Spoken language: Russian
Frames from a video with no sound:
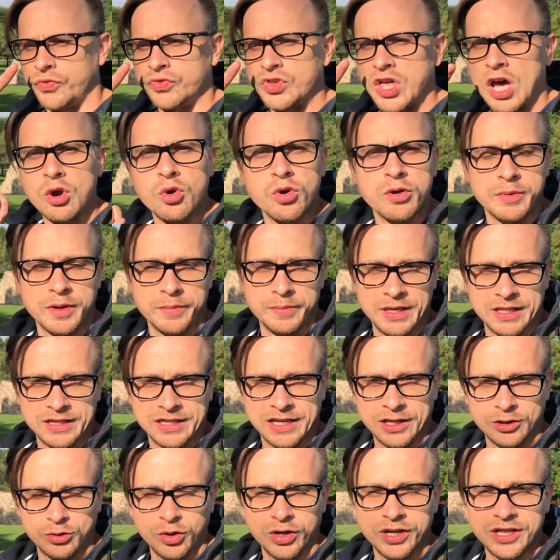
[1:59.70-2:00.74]
второй момент,
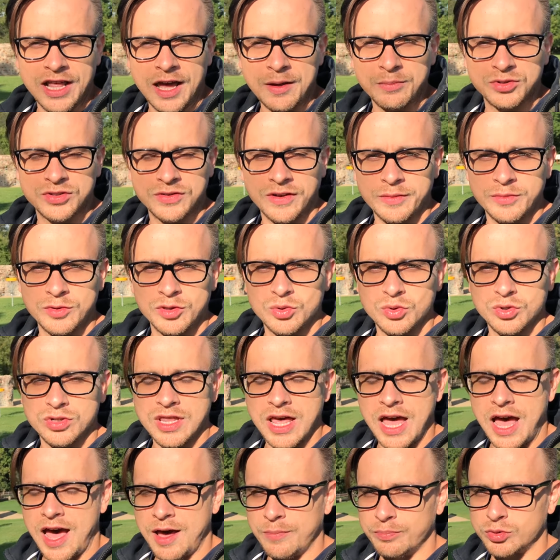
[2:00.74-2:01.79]
который нам с вами
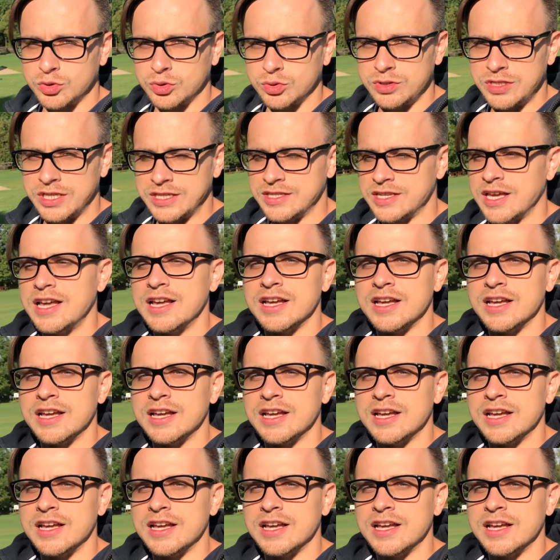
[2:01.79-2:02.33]
нужно обсудить.